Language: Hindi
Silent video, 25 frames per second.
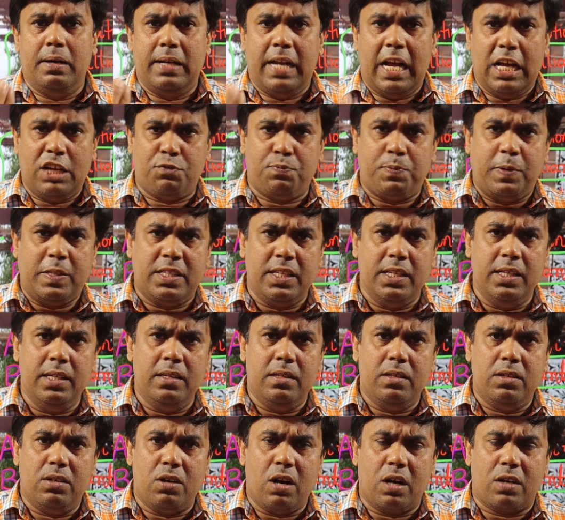राष्ट्रपति
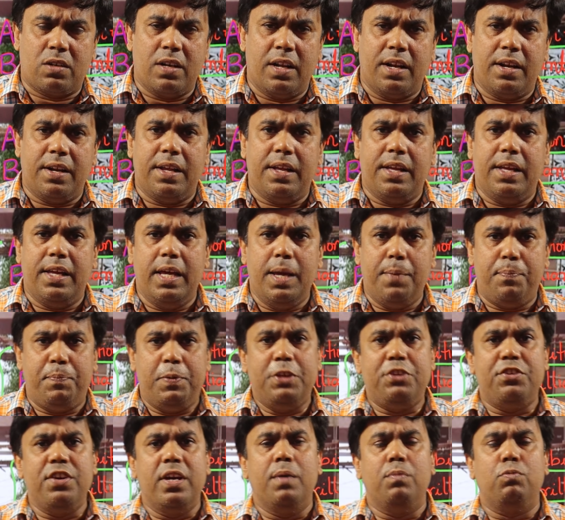डॉक्टर ए
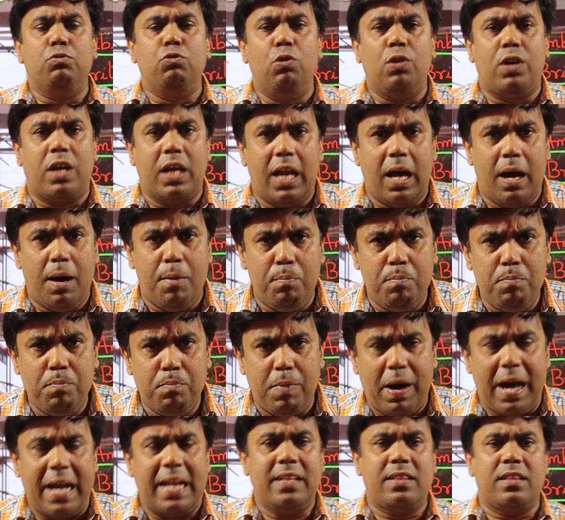पी जे अब्दुल कलाम
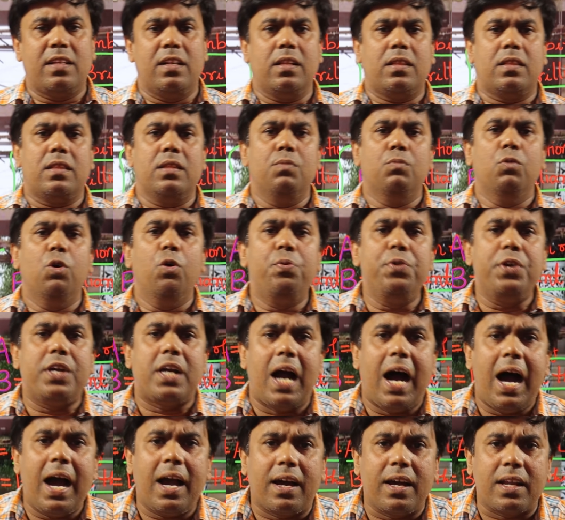भारत रत्न वो भी
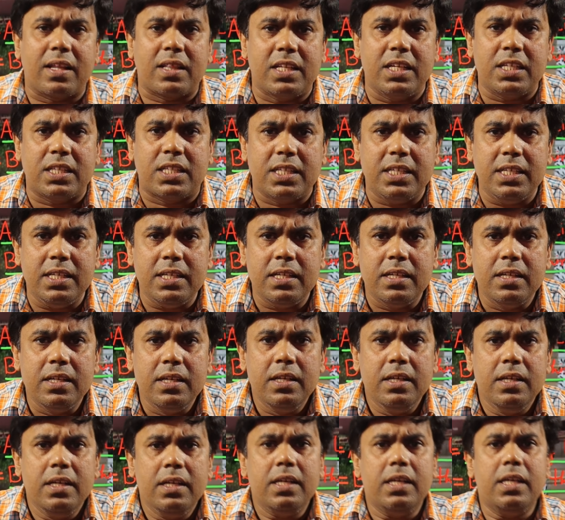कहा करते थे
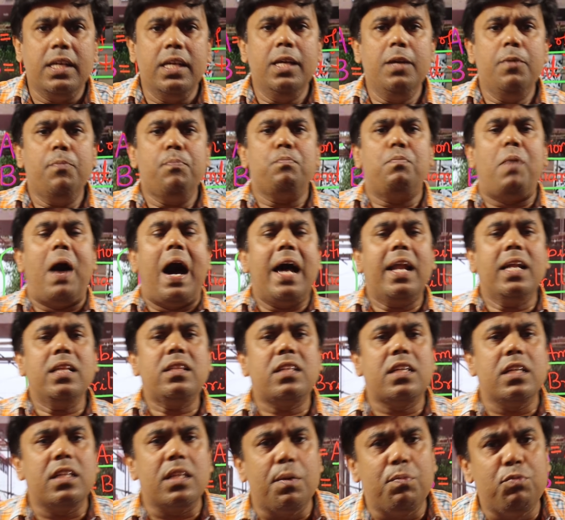कि
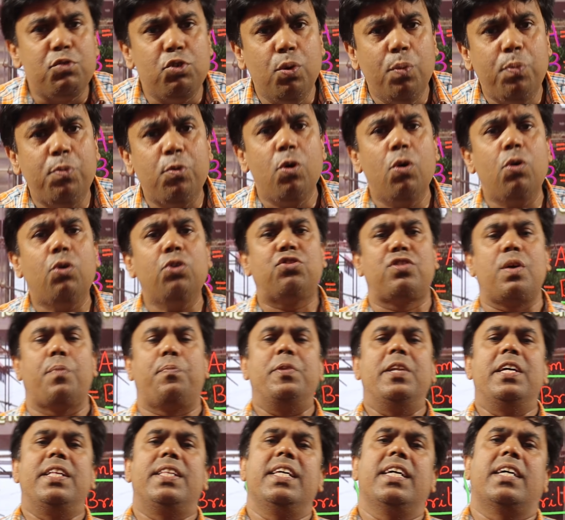भारत के नवयुवकों को
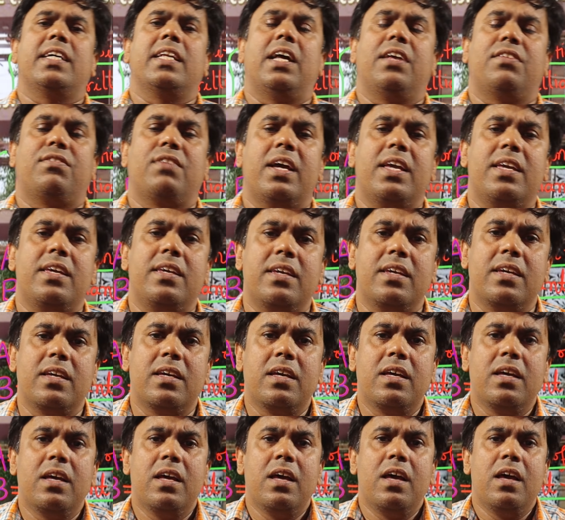सपने देखना चाहिए
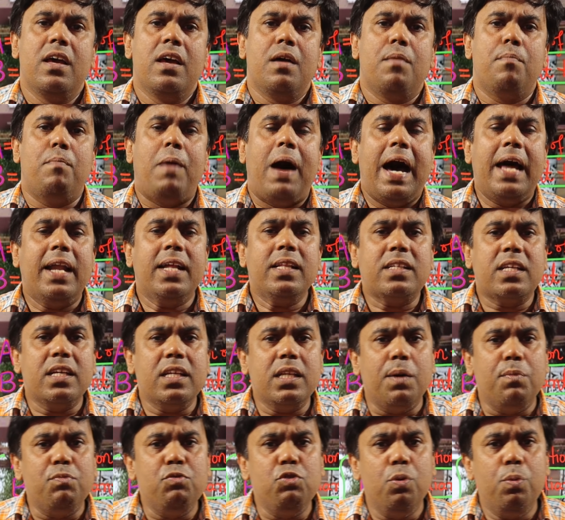भारत के
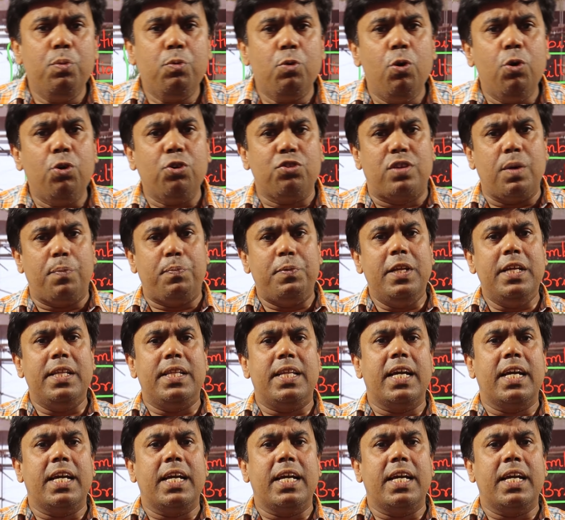नवयुवकों को सपने